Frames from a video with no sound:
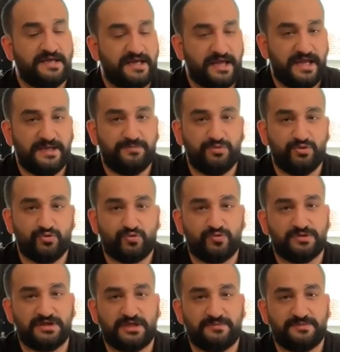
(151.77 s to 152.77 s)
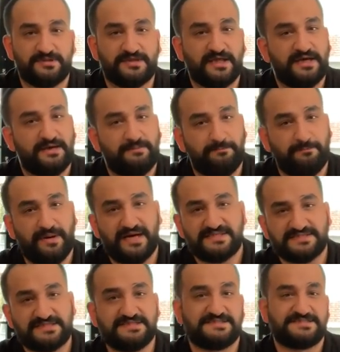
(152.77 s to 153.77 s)
APU e kullanımında
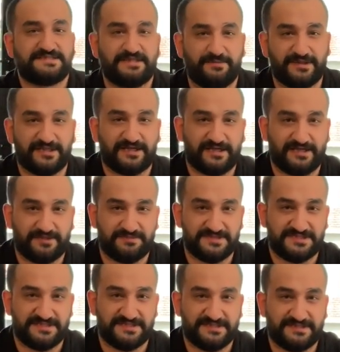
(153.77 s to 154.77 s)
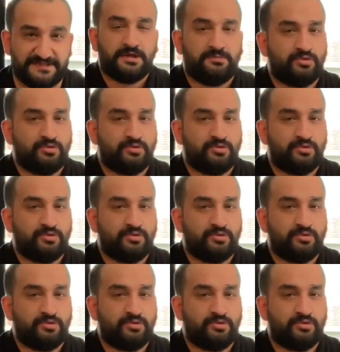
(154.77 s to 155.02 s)
bazı kısıtlamalara gitmiştir.